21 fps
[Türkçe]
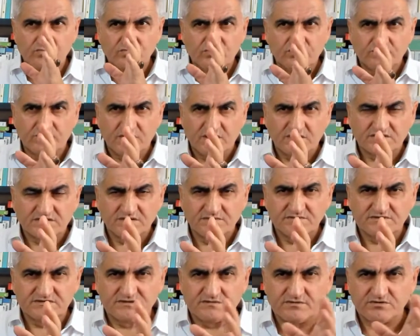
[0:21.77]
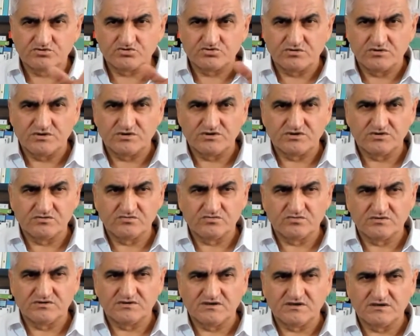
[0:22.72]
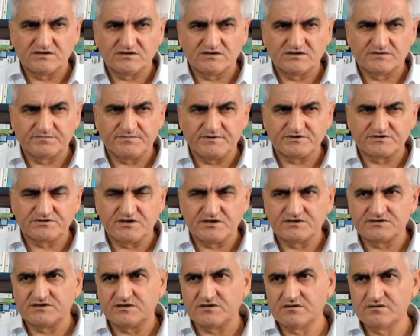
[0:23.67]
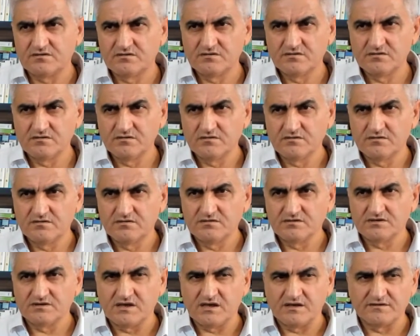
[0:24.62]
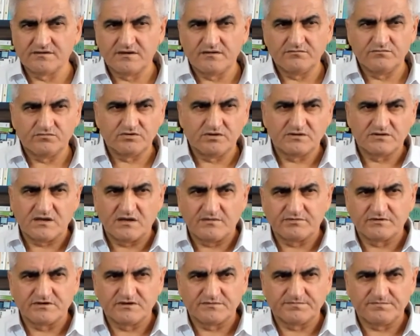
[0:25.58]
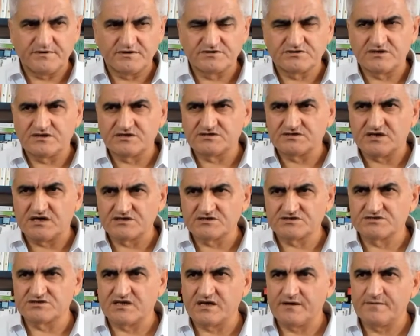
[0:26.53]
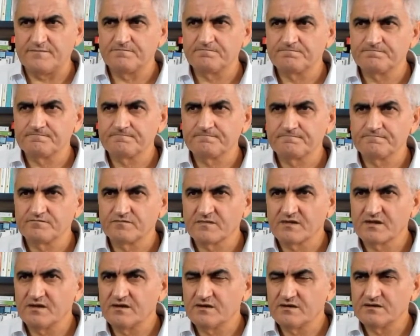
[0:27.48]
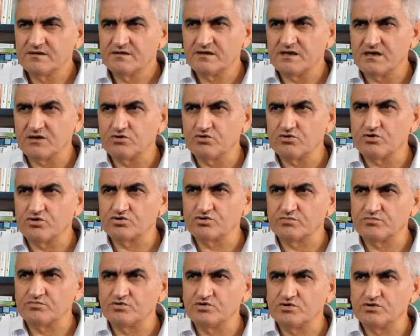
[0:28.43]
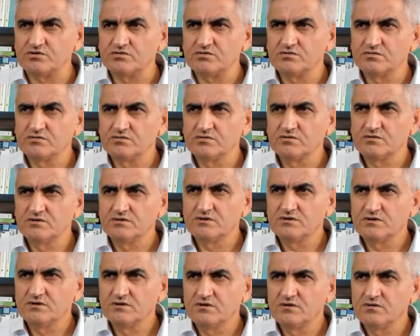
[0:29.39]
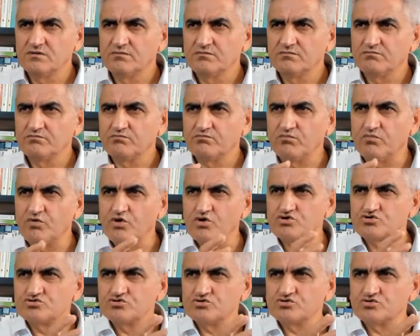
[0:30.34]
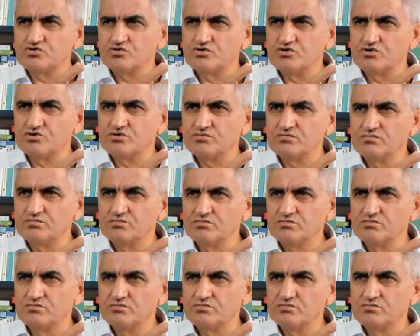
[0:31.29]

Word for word: baktığımız zaman şöyle 45 derece yandan bunun tam 45 derece açıda ne görüyordum diyor boşluk görüyordum.